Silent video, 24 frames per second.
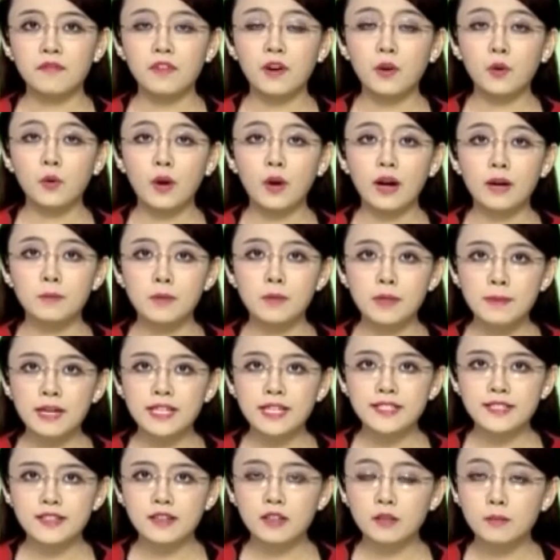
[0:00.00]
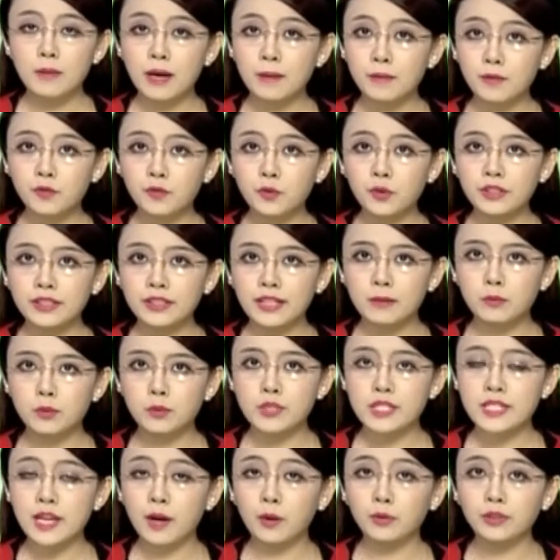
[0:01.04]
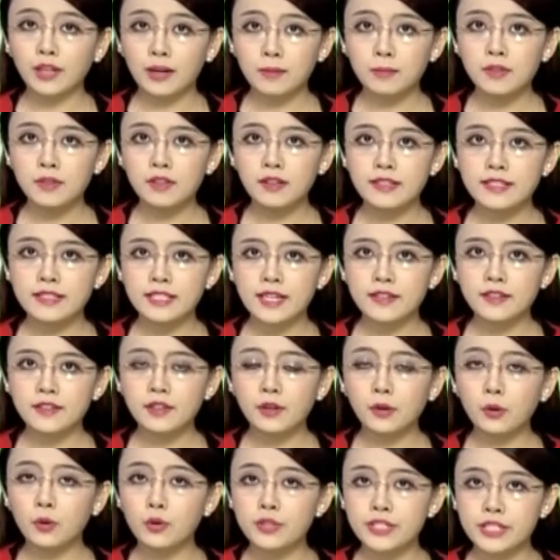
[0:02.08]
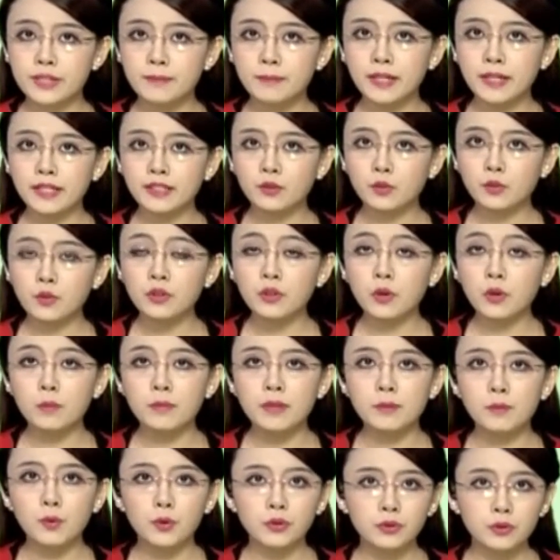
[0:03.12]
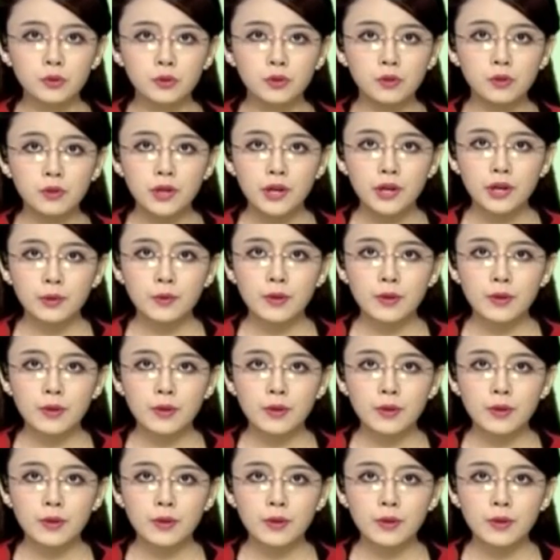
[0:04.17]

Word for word: Vào khoảng 17 giờ 30 phút ngày 6 tháng 10 trên đường Hồ Chí Minh, quốc lộ 14 cũ,